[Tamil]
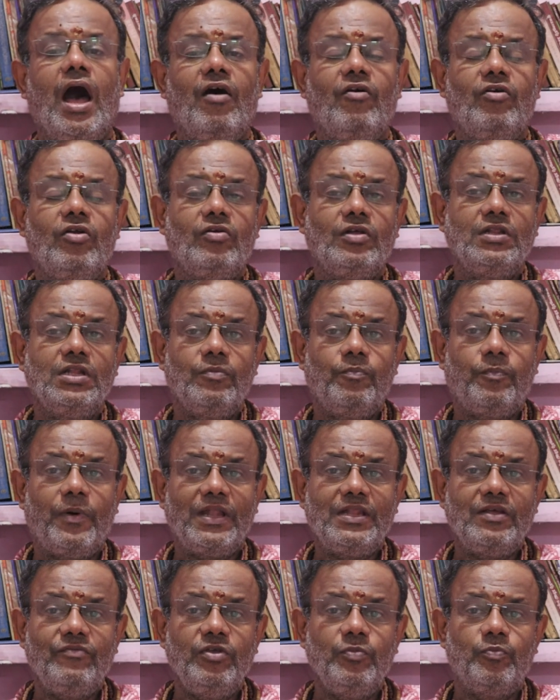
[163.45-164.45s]
அவர் வந்து
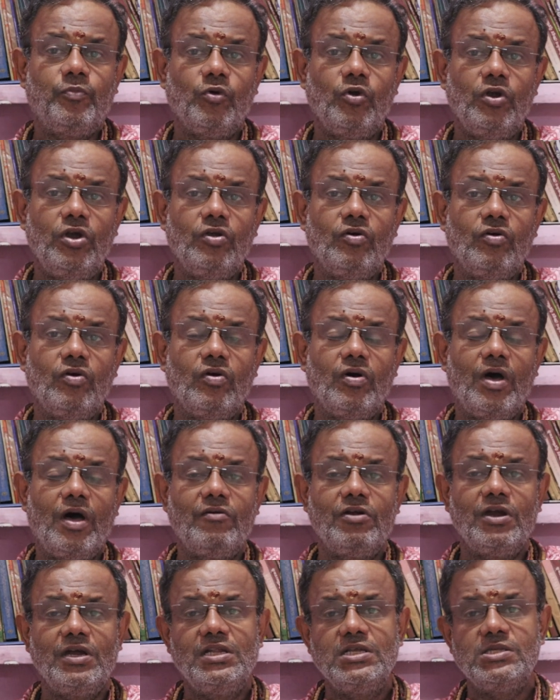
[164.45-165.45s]
பதவி போயிடும்
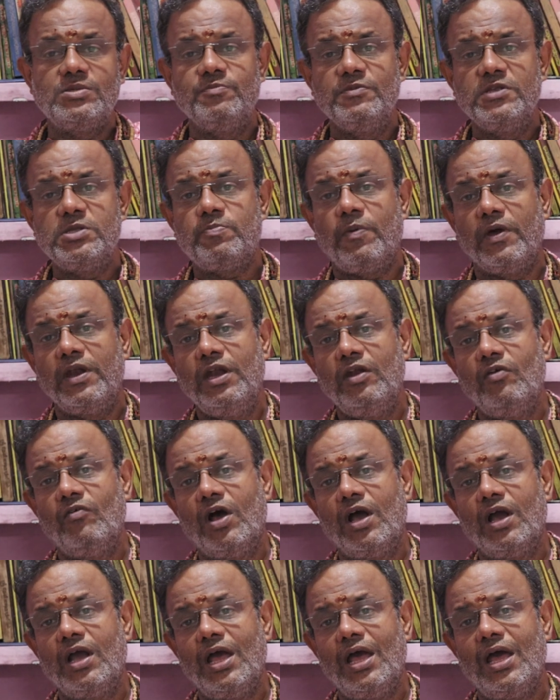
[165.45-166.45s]
அவரை டிஸ்மிஸ்
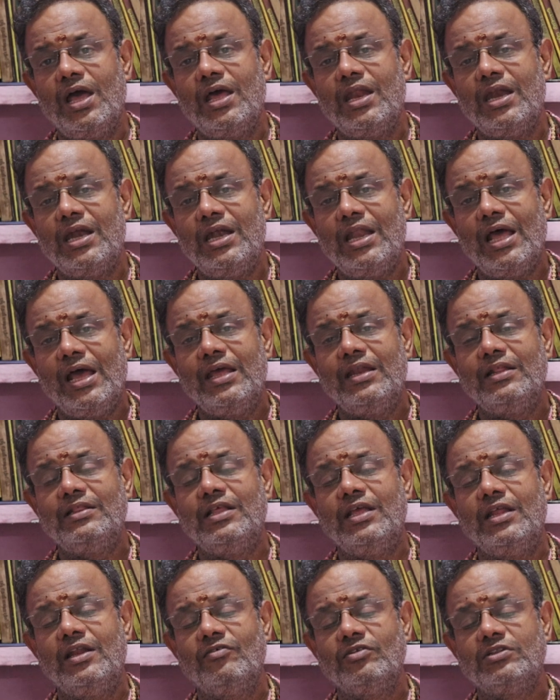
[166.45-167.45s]
பண்ணிவிடுவாங்க
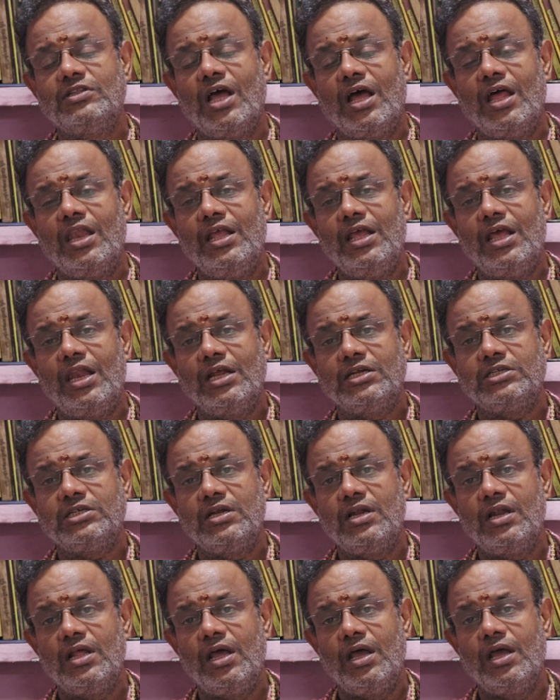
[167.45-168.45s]
ரெண்டாயிரத்தி இருபத்தி நாலு
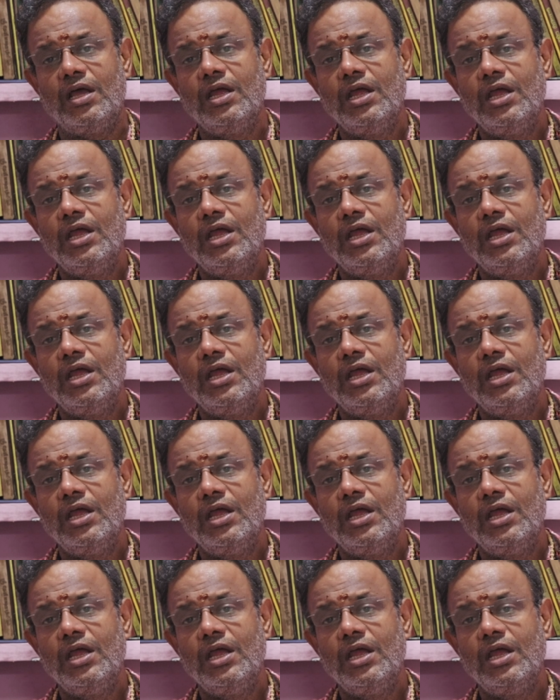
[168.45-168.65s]
எலெக்ஷனில்